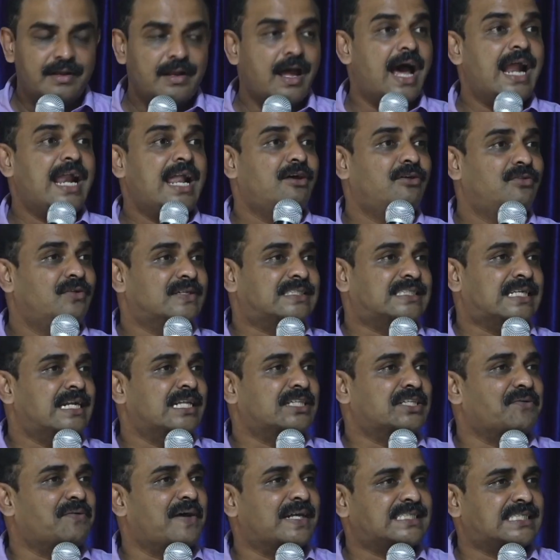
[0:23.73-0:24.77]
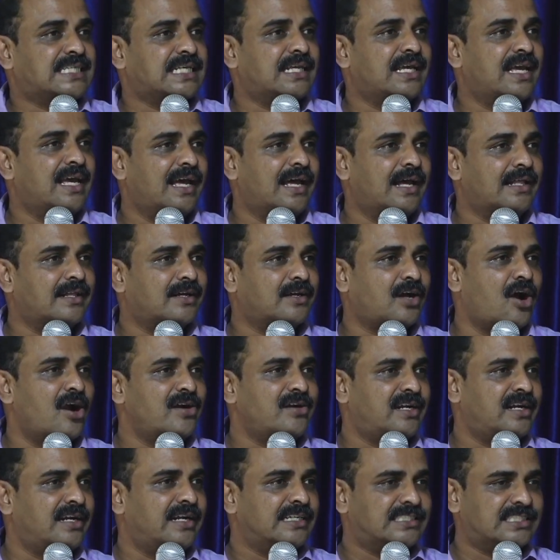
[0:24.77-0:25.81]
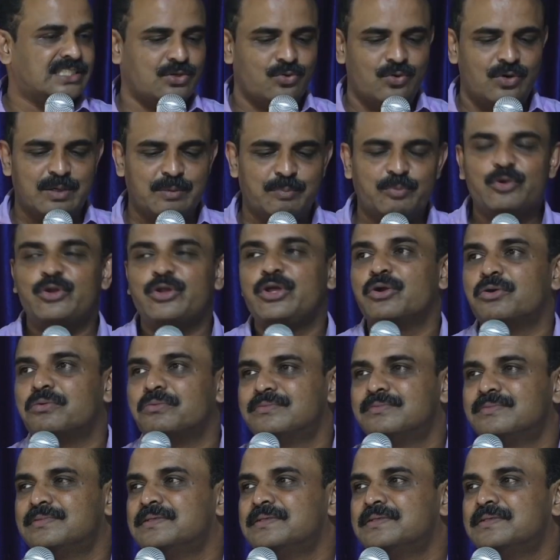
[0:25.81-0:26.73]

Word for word: நாலாவது வசனத்தை வாசிங்க அந்த கான்ட்ரடிக்ஷன் உங்களுக்கு புரியும்